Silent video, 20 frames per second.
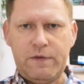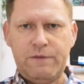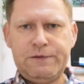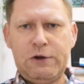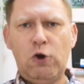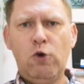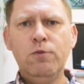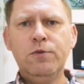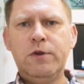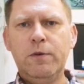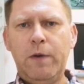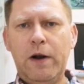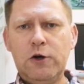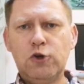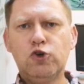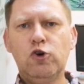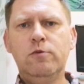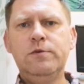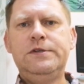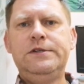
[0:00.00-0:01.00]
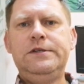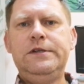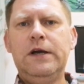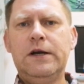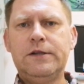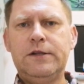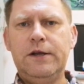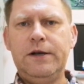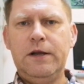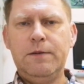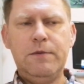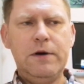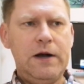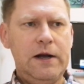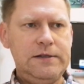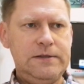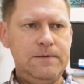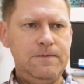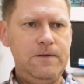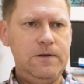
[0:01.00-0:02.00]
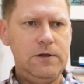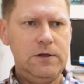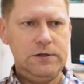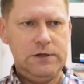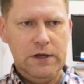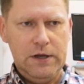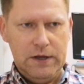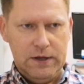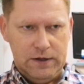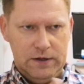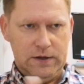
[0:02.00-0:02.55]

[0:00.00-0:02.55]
в каком-то большом секторе мы хотим видеть,